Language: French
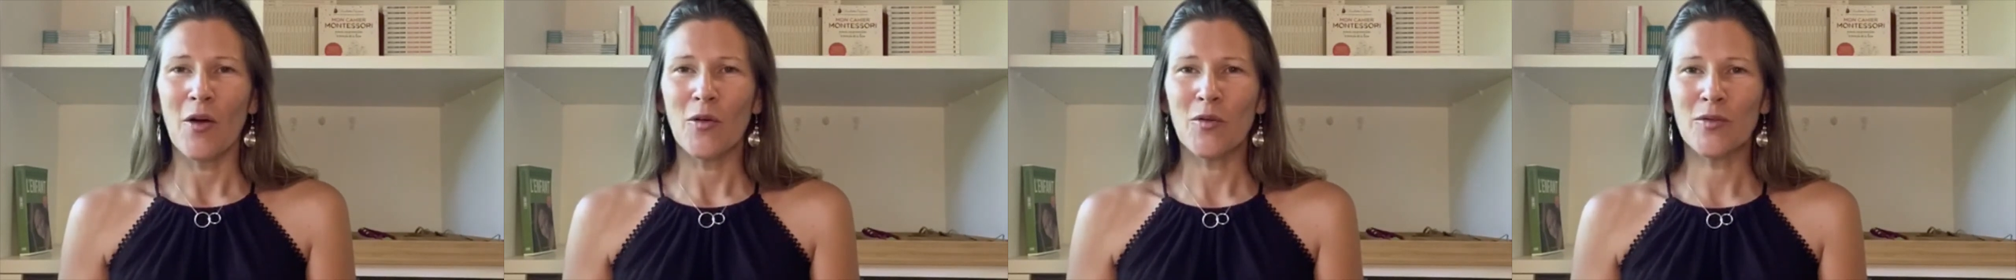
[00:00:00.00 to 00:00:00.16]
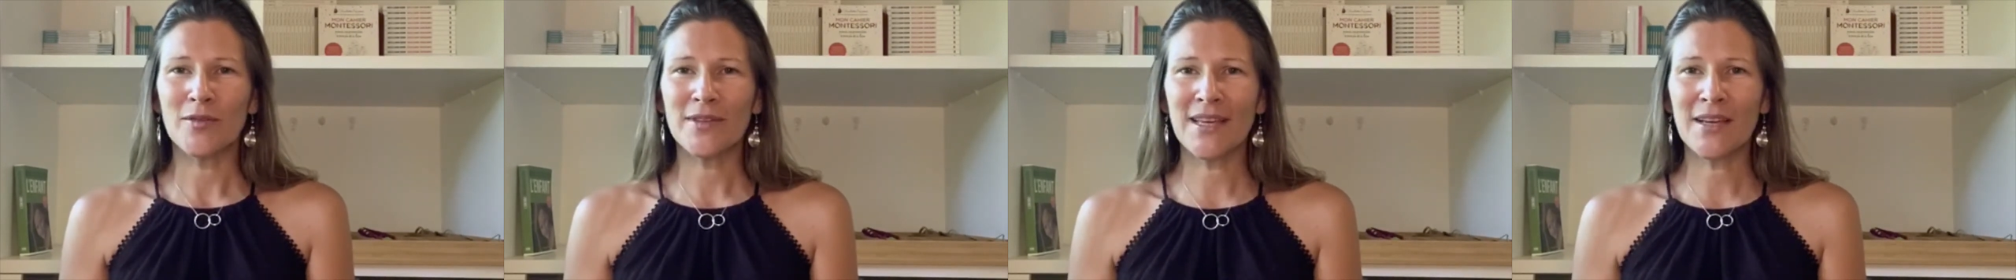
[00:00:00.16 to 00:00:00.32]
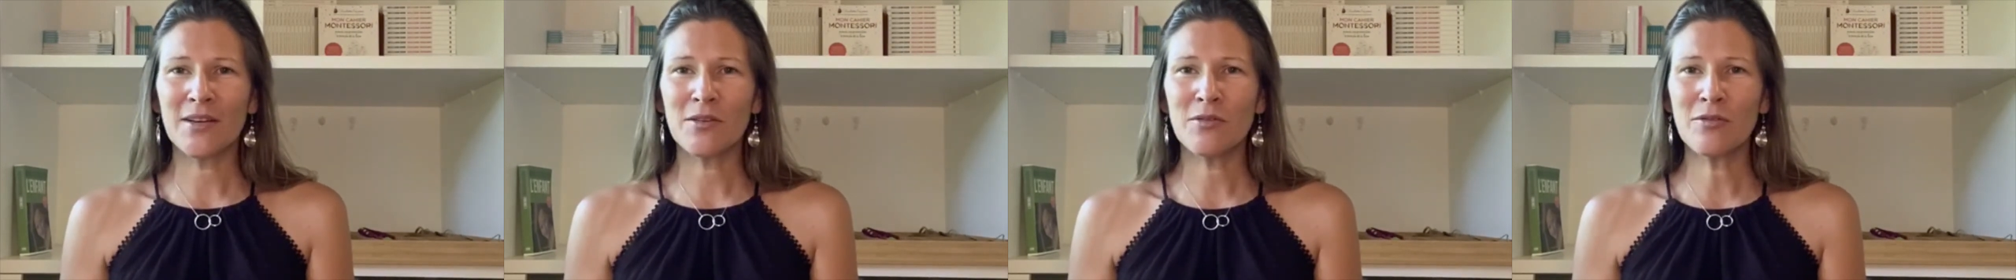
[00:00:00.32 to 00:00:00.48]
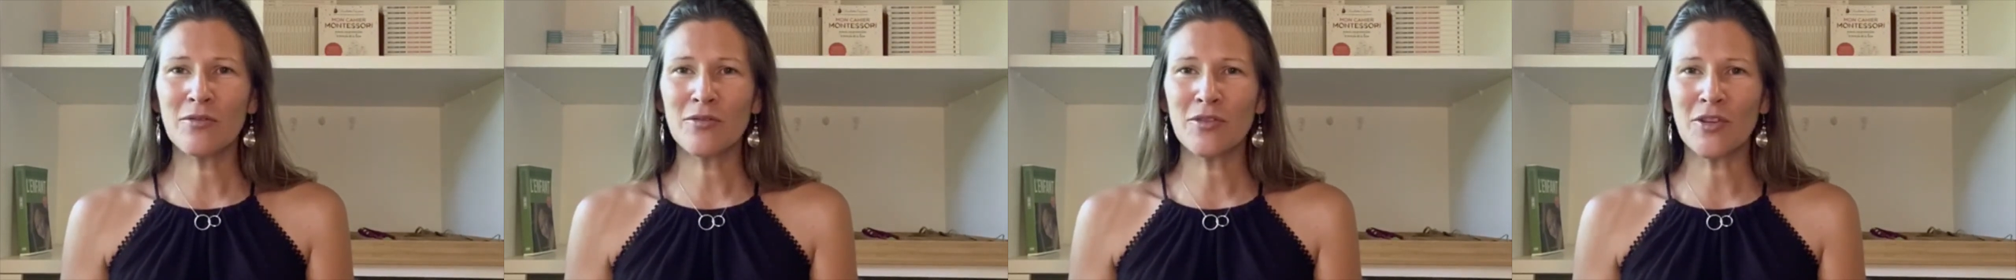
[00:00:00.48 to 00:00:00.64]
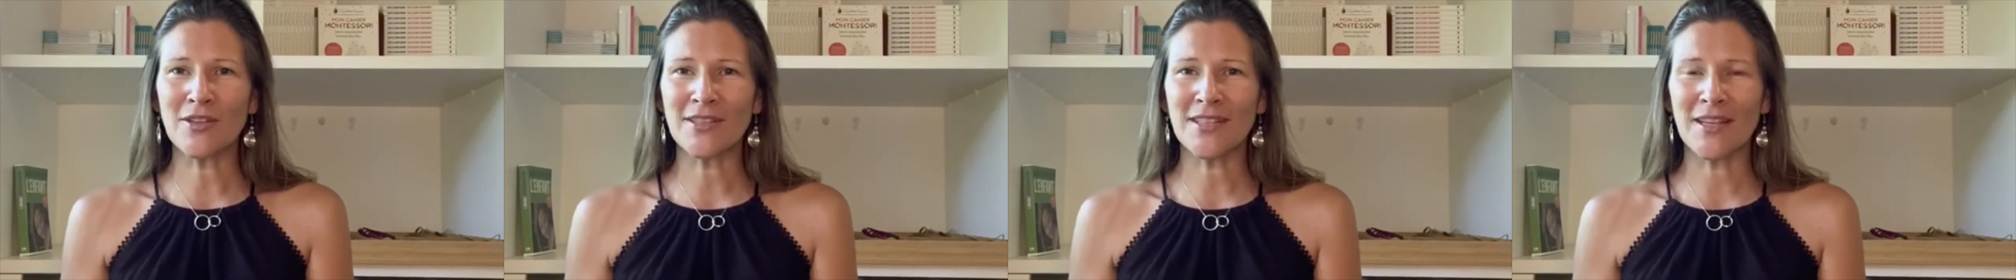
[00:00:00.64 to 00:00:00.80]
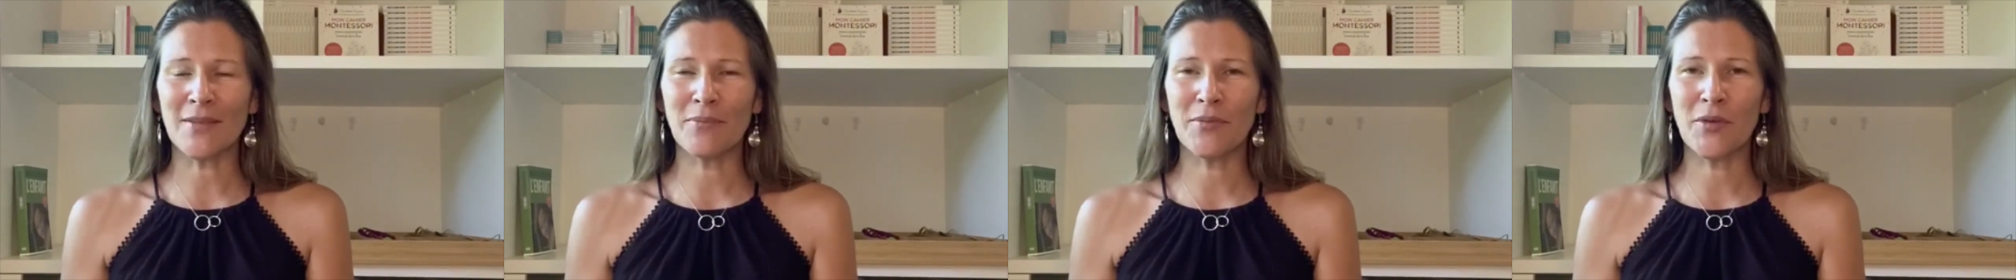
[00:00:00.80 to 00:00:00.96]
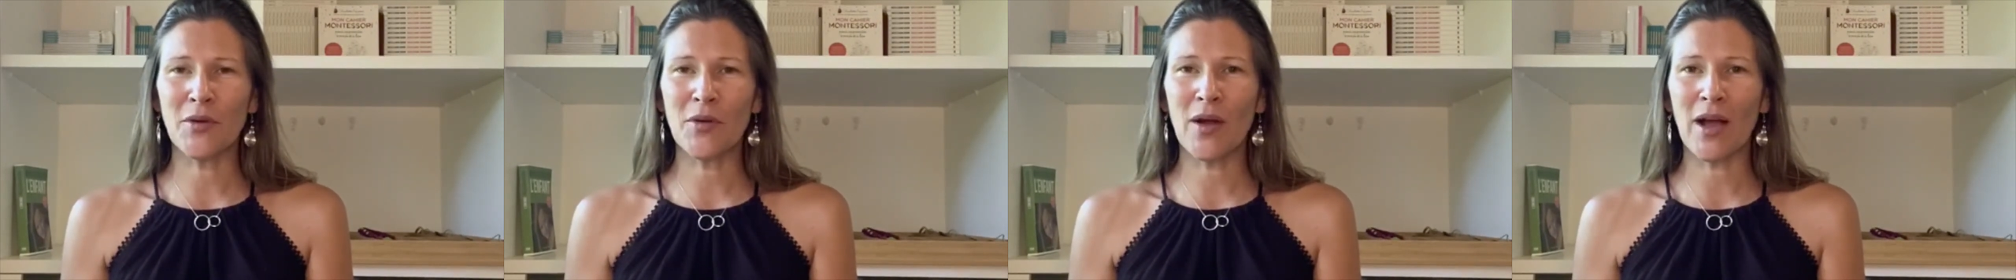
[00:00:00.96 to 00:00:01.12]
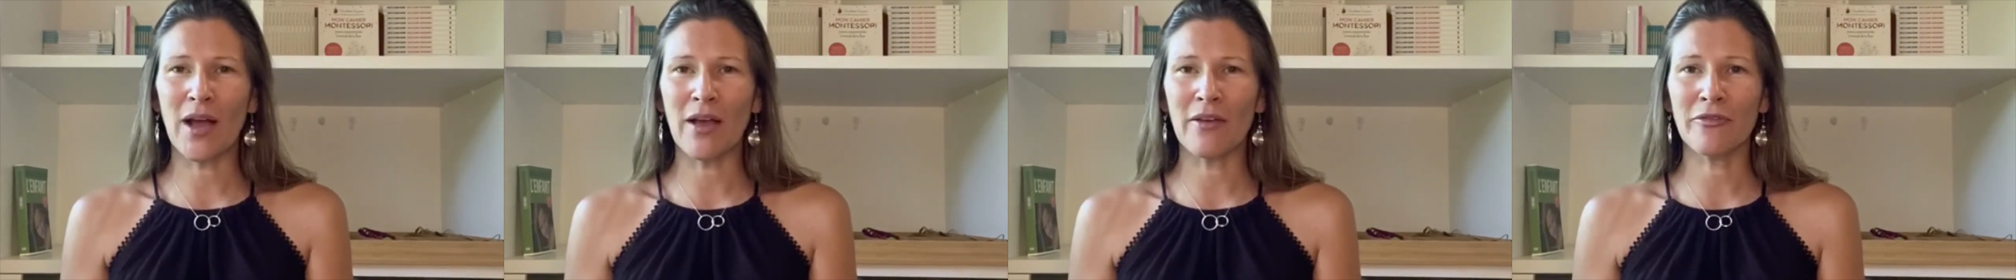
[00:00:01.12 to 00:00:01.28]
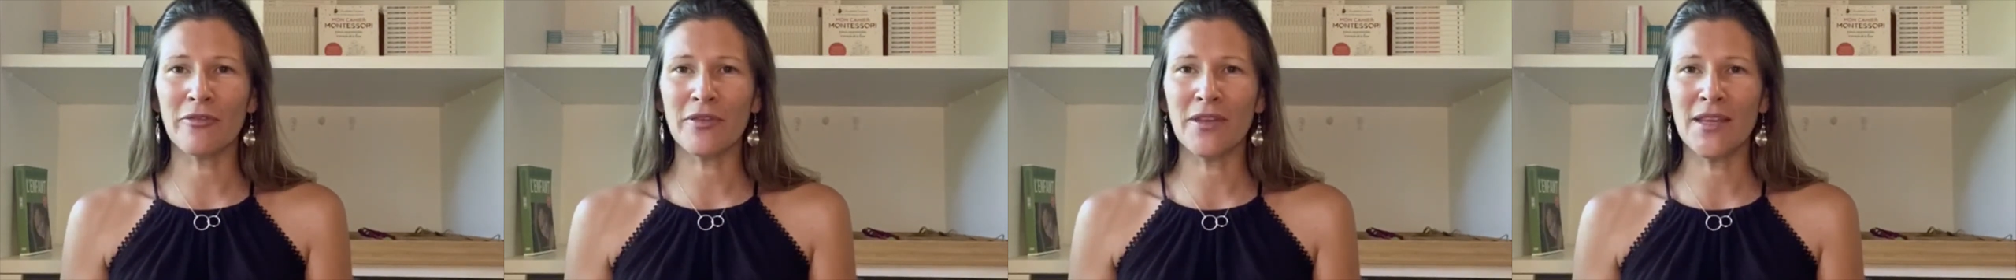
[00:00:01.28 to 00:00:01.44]
on découvre dans cette
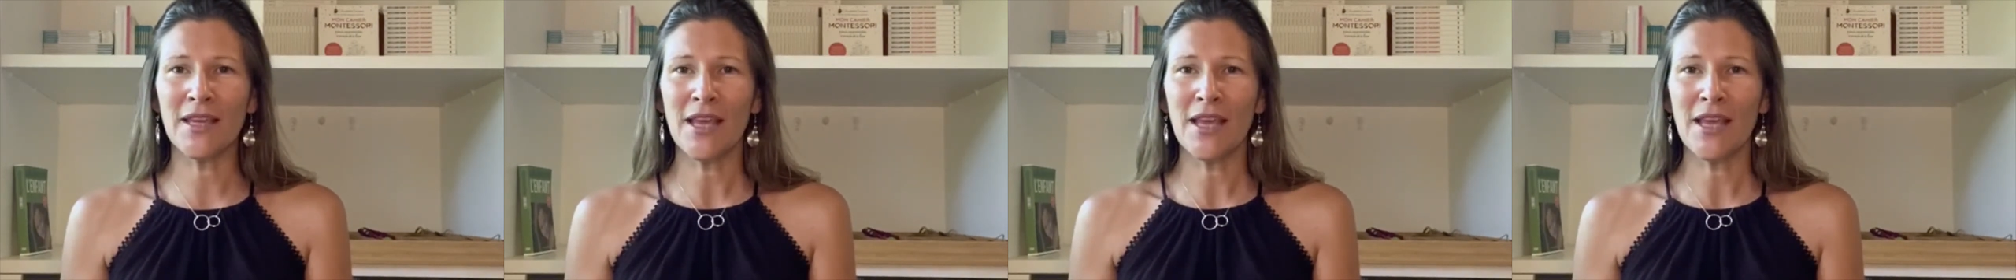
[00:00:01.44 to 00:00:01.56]
biographie